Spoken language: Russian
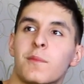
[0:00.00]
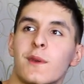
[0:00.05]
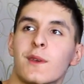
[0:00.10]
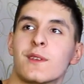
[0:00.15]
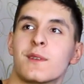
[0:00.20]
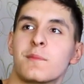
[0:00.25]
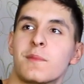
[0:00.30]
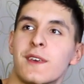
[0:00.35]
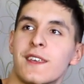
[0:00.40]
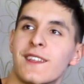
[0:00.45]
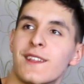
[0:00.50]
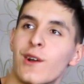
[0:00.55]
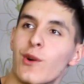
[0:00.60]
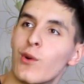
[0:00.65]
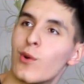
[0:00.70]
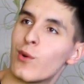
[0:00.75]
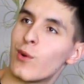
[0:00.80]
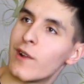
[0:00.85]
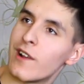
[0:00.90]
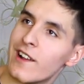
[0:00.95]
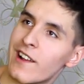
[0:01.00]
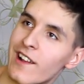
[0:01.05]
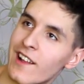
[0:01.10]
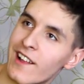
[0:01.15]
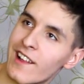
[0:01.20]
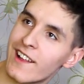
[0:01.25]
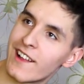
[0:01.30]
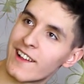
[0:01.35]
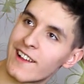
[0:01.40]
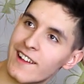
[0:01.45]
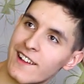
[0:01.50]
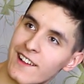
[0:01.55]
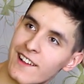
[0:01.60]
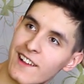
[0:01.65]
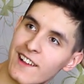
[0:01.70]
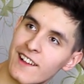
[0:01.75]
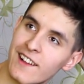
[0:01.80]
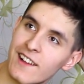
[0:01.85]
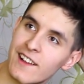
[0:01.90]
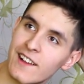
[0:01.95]
песню петь на укулеле?
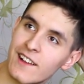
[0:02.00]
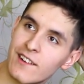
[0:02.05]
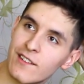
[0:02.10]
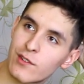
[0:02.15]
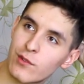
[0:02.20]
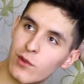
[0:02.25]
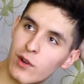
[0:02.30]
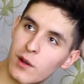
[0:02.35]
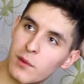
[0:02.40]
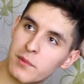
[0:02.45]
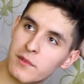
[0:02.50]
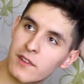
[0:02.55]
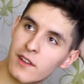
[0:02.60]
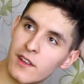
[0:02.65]
Кто